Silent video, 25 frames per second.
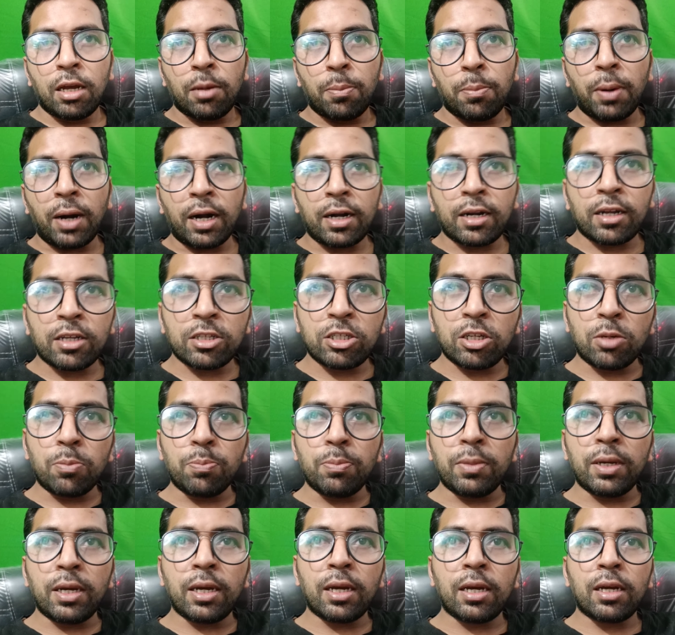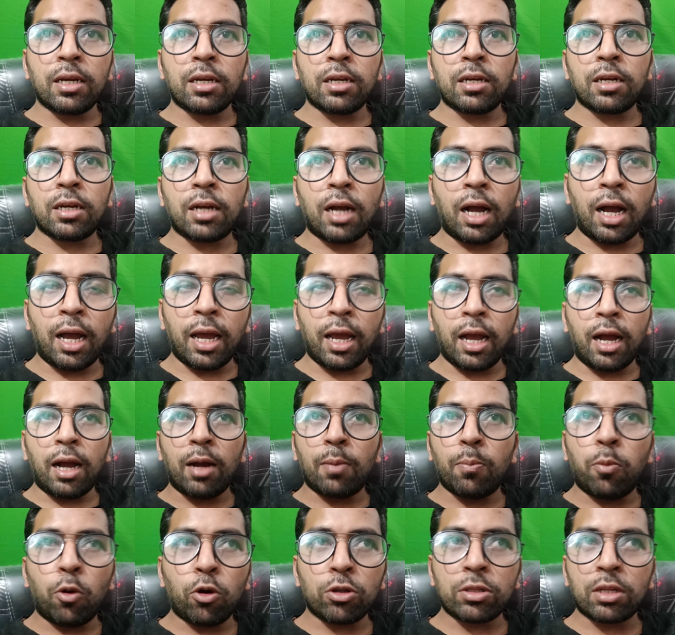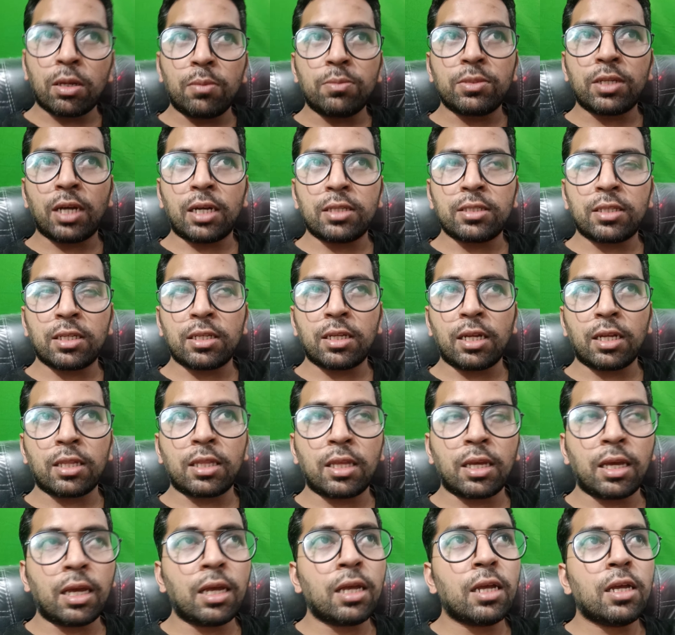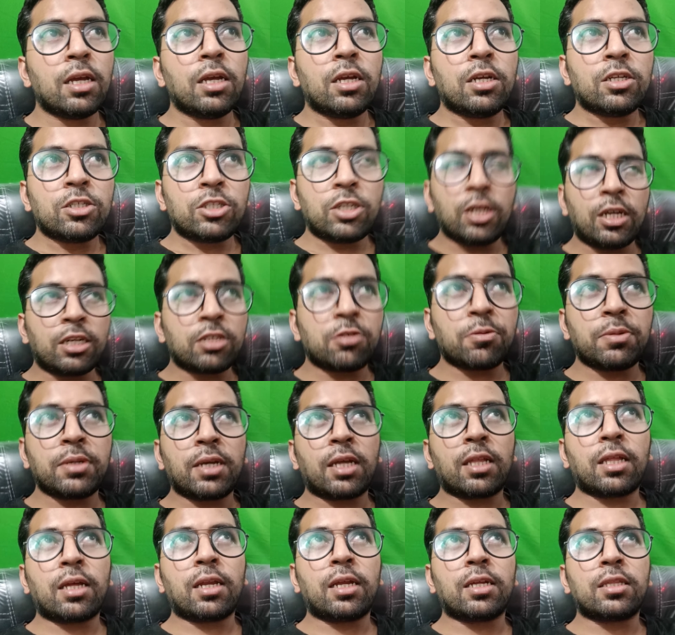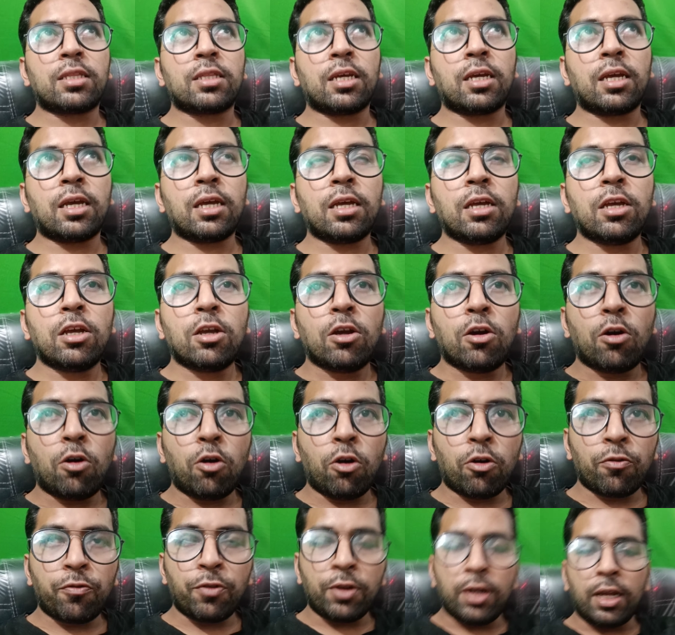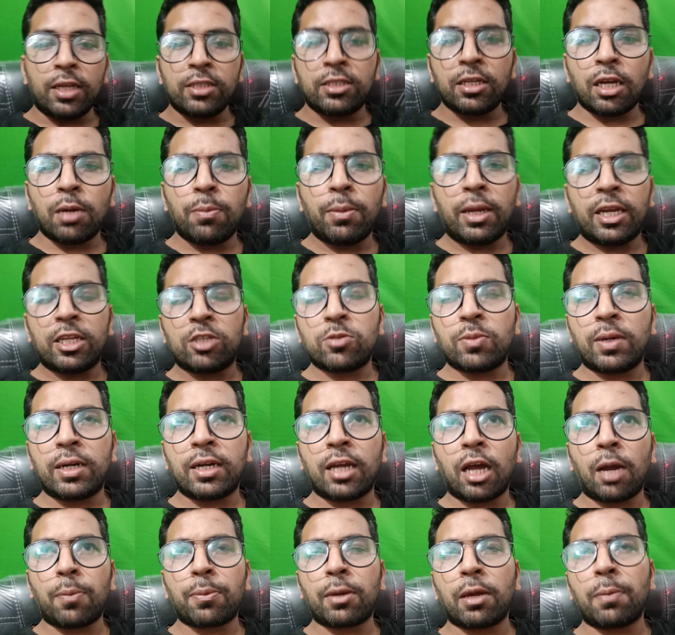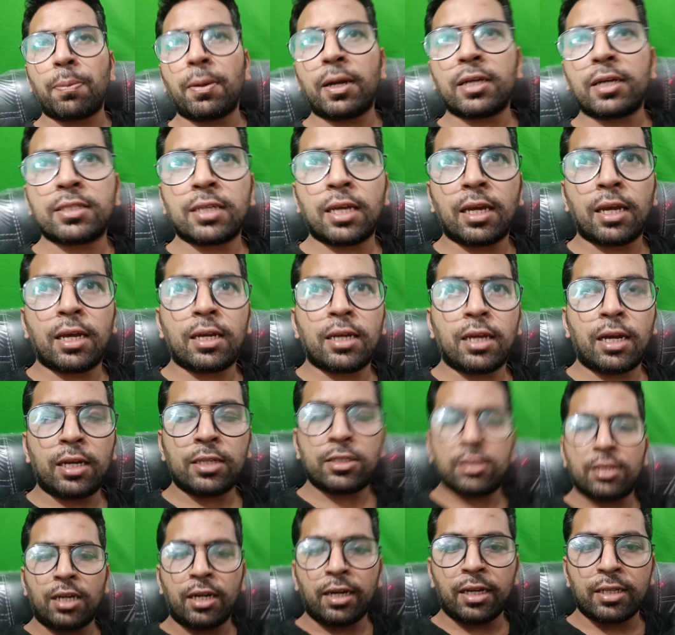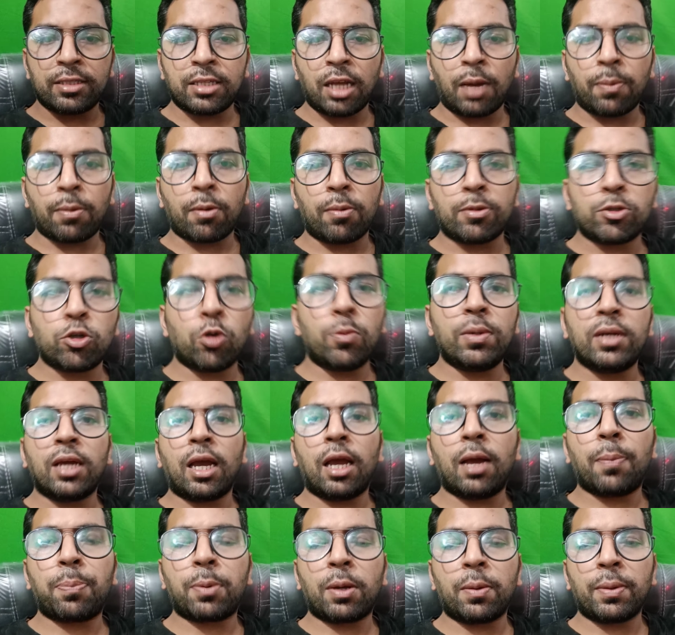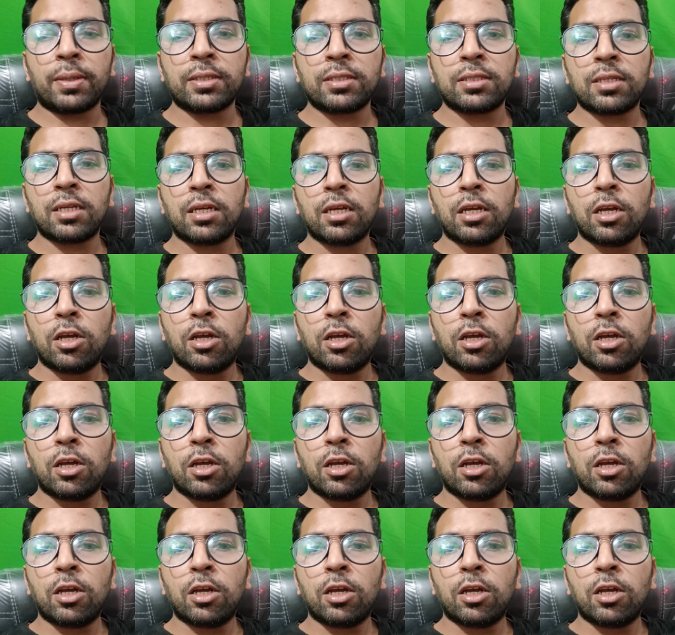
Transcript: पार्टनरशिप में आ बहुत कम चांसेस रहते हैं शेयर्स में ज़्यादा रहते हैं और फिनेंशियल मैनेजमेंट आपके पास है या स्टेटिक्स आपके पास जो भी है आपके पास